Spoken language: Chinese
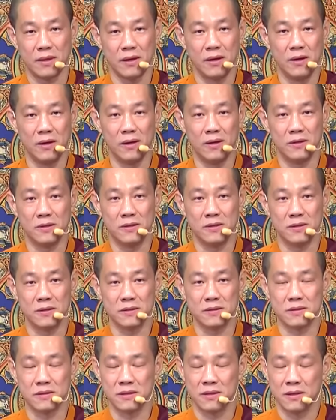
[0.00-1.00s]
哦，
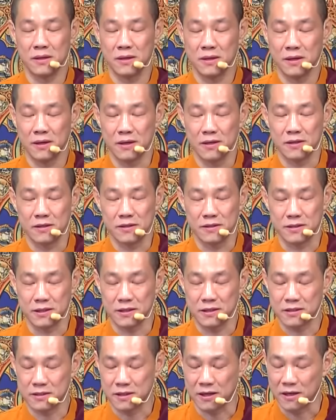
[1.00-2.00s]
就是
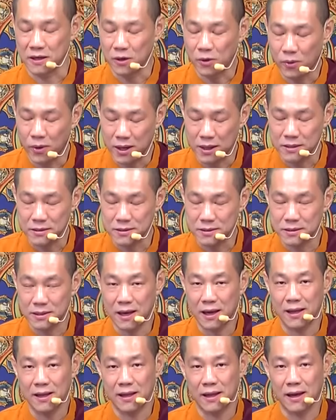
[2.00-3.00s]
精神涣
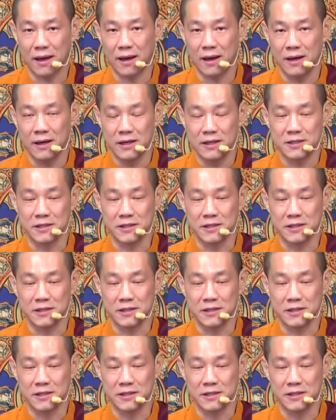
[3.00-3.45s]
散啦，